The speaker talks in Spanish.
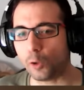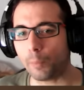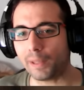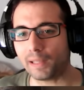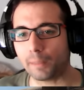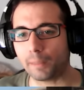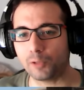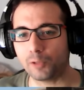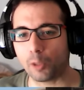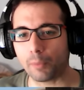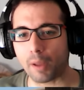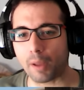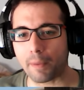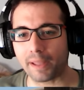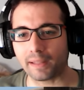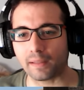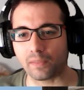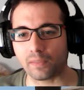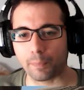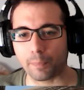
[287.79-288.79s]
me,
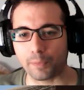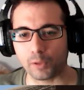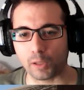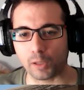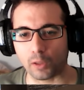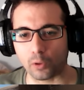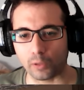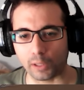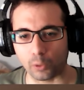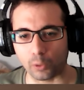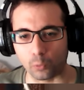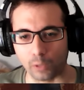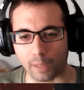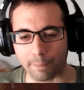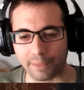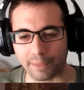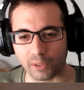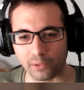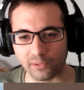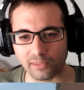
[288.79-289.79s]
había decepcionado
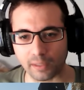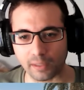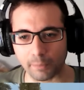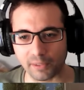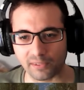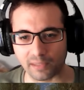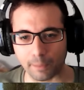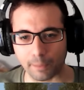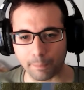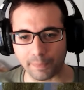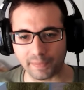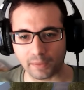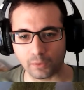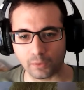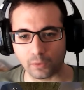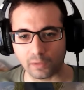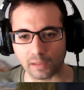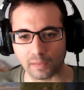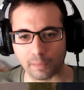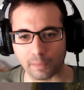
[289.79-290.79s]
ninguna, pero esta me está
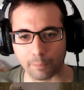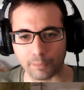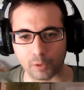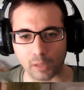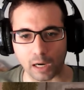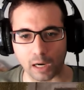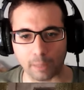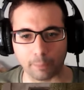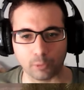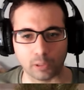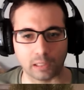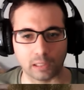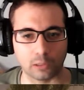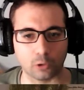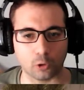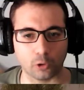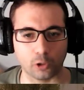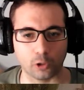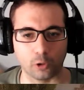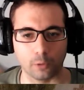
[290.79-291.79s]
empezando a decepcionar por el
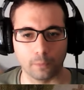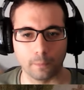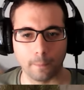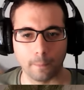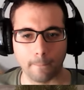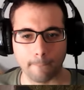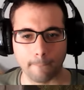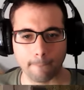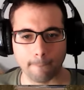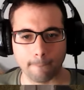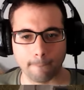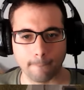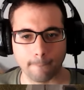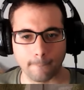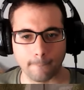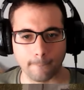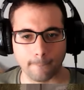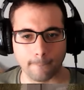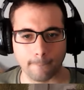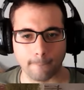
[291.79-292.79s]
rollo
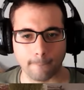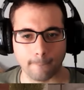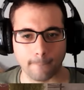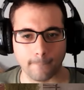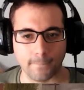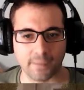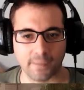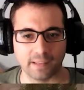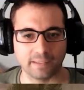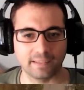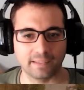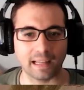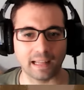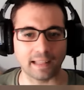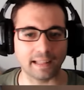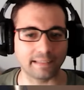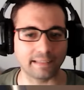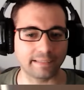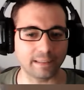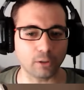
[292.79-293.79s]
de la
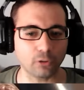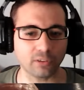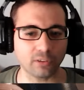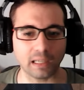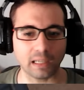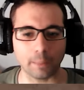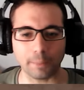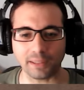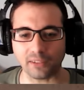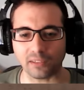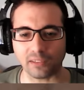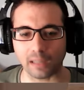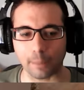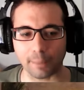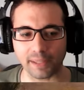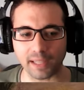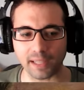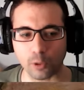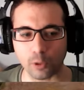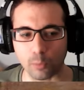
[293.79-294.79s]
de tiros que le metes a la
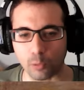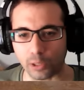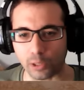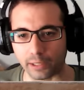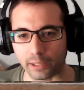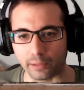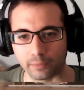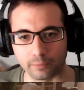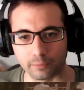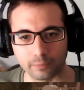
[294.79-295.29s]
peña y no muere.